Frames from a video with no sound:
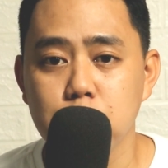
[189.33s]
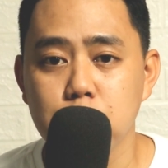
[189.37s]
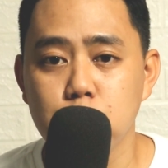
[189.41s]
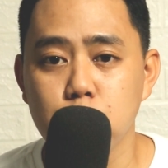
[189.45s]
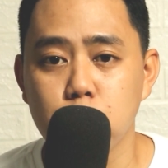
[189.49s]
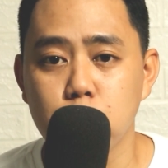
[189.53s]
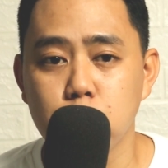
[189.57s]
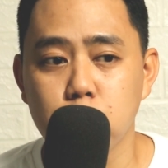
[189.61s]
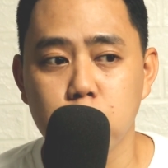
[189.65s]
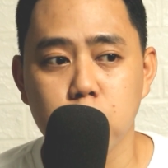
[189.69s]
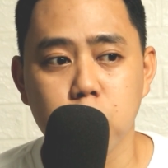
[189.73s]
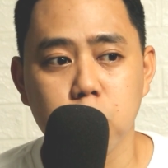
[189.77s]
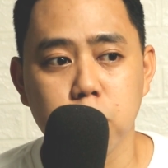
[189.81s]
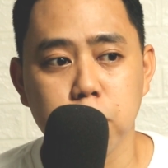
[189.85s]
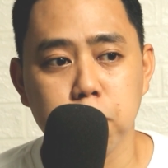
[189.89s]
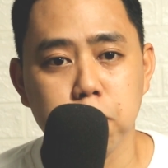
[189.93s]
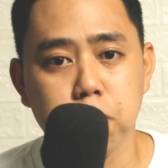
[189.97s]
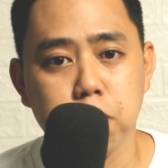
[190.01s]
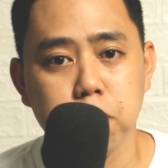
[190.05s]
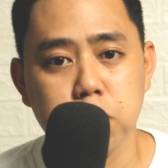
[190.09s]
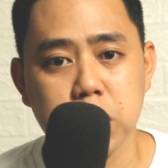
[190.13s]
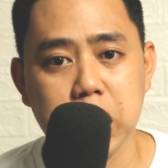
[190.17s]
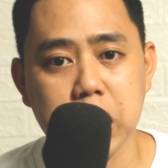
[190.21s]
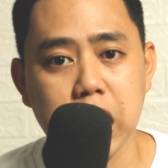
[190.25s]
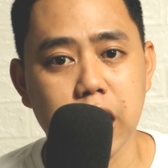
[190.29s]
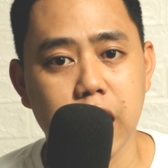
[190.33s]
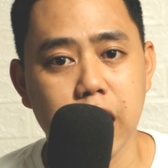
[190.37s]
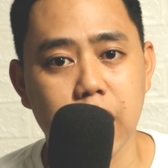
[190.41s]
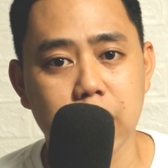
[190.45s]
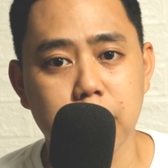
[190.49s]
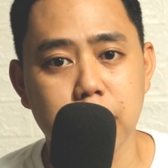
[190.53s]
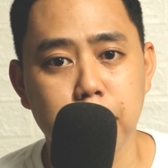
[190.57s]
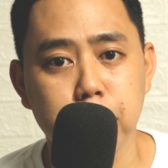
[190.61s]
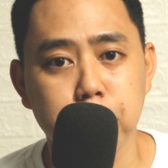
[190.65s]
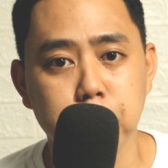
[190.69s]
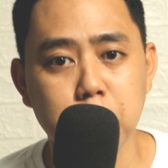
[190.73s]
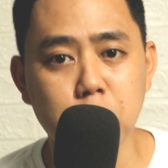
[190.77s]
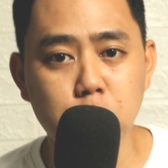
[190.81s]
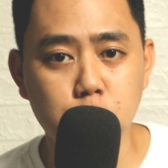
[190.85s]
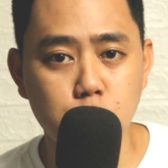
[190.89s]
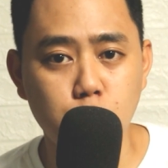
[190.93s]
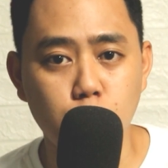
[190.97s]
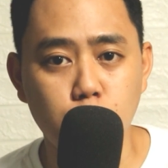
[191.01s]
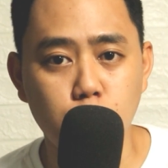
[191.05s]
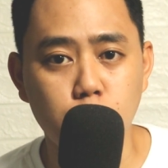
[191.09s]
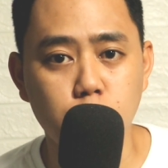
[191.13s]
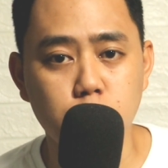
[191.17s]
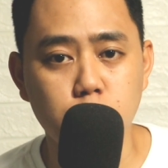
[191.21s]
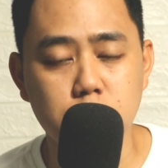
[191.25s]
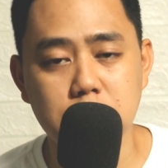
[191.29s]
Yung sira ng
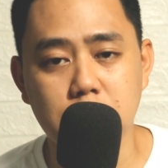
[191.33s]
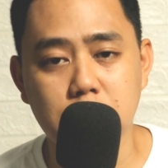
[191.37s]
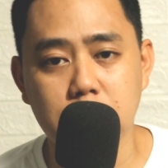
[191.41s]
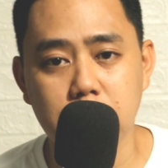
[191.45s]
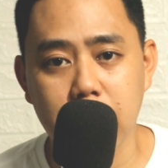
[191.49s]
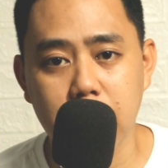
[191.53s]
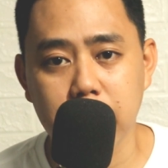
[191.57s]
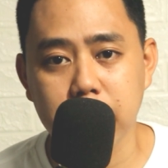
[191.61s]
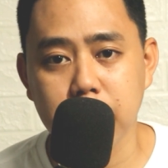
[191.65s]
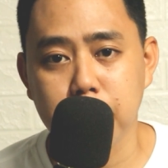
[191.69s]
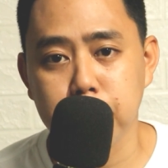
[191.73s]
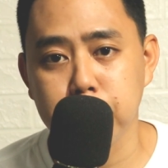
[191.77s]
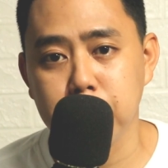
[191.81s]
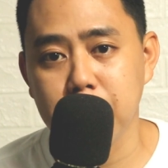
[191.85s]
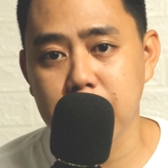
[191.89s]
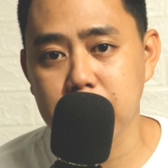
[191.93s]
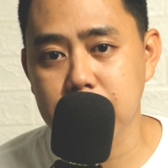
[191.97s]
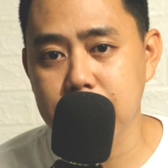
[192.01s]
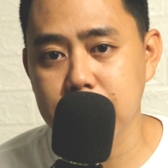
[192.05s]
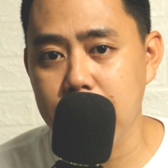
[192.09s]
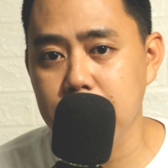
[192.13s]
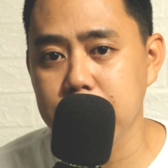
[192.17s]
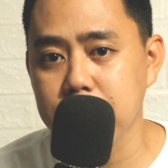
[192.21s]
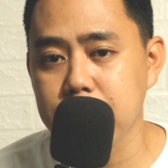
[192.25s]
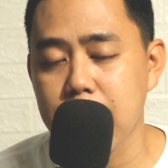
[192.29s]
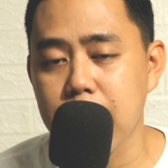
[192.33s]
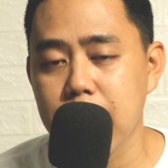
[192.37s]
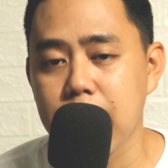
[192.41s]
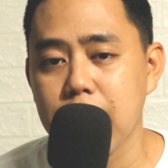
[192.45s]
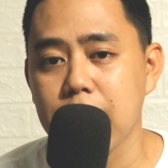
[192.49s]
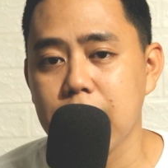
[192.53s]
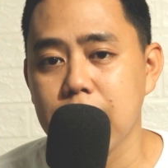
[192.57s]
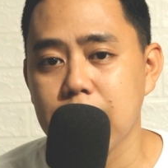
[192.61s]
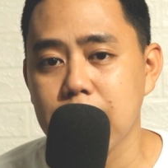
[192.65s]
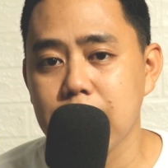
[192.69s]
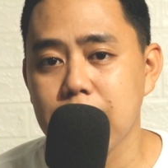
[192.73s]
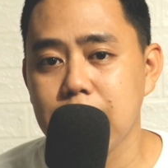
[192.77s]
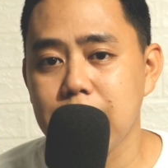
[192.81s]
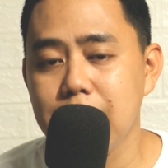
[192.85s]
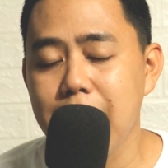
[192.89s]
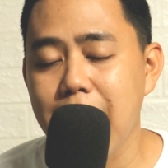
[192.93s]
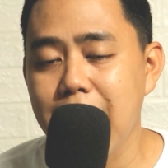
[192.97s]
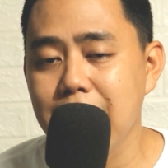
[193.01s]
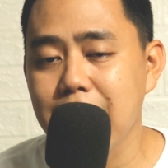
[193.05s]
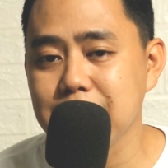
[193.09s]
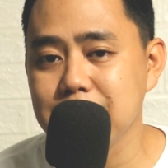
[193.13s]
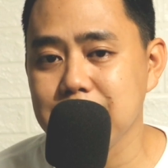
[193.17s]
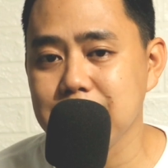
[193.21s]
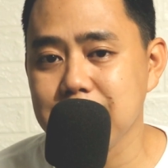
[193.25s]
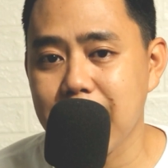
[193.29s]
pinto, sira ng bintana,
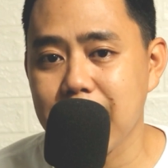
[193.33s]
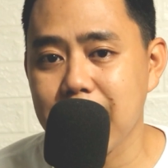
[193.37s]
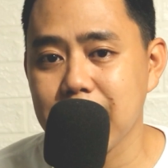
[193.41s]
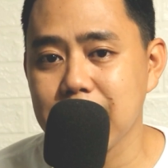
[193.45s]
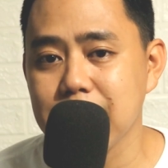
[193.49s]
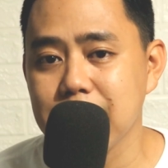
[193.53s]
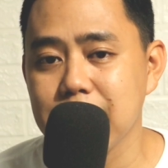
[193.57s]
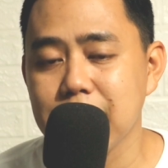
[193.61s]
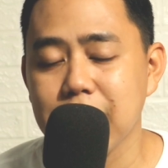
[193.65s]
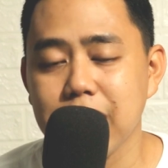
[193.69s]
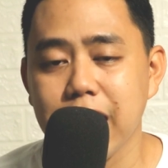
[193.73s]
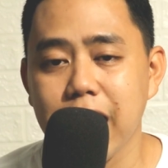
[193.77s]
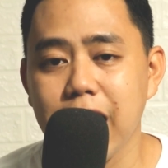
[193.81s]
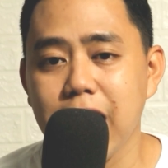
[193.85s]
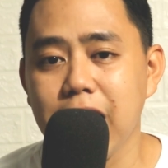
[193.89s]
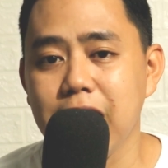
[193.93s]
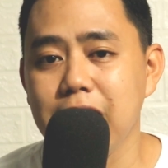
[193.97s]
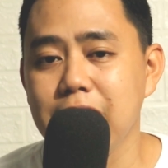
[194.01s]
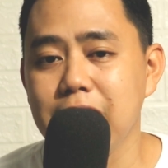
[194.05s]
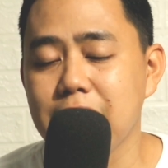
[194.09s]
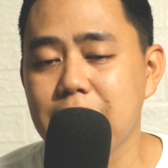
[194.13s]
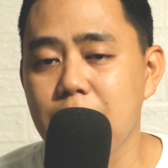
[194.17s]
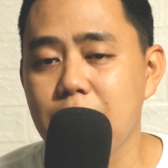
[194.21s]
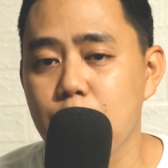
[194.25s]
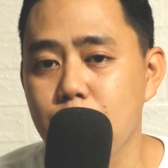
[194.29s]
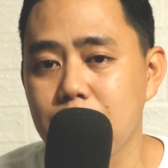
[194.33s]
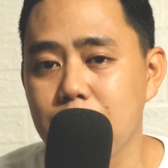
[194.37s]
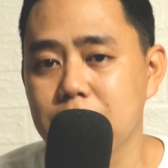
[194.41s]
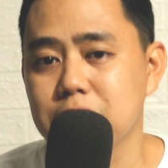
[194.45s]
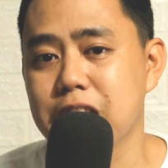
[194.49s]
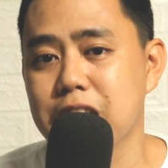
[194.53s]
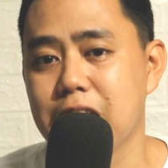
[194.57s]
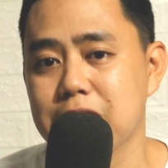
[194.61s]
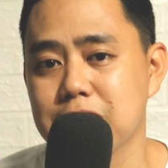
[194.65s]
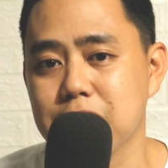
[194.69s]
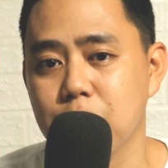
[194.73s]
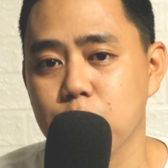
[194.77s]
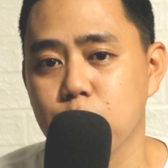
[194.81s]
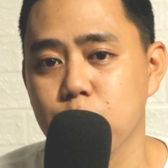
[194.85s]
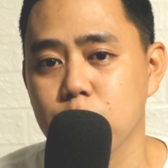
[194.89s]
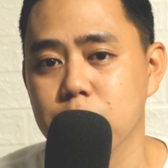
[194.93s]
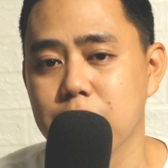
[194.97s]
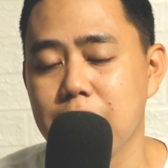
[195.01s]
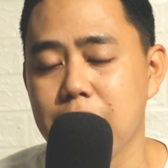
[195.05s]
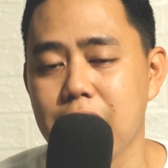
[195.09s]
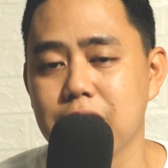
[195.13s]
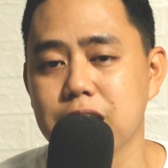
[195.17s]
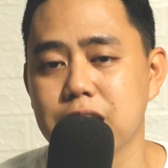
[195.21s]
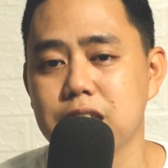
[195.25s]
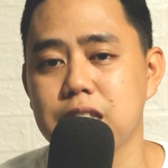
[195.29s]
lahat niyan, eh ikaw ang
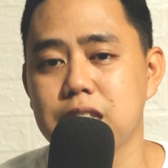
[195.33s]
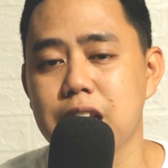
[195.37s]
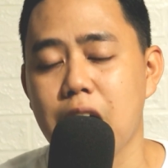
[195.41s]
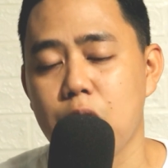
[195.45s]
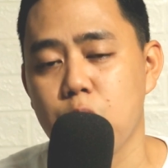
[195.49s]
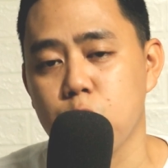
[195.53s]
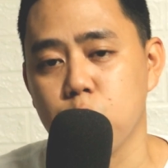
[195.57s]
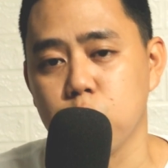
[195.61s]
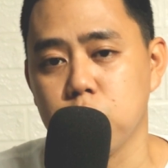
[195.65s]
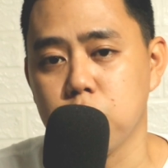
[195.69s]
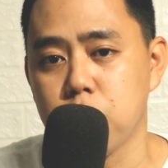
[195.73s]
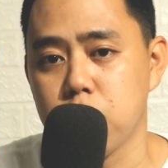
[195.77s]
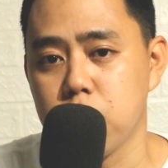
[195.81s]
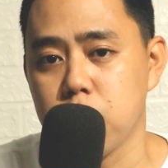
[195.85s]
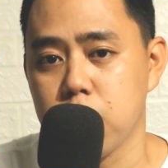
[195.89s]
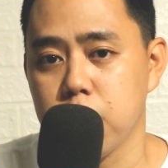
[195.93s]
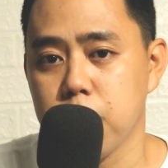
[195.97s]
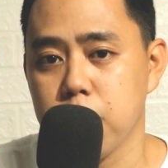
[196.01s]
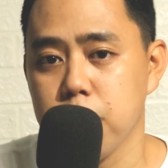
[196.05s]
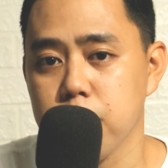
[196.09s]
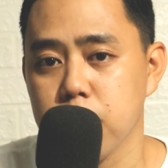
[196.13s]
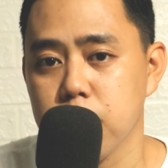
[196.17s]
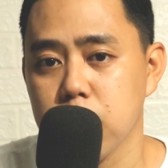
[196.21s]
sasagot as the owner.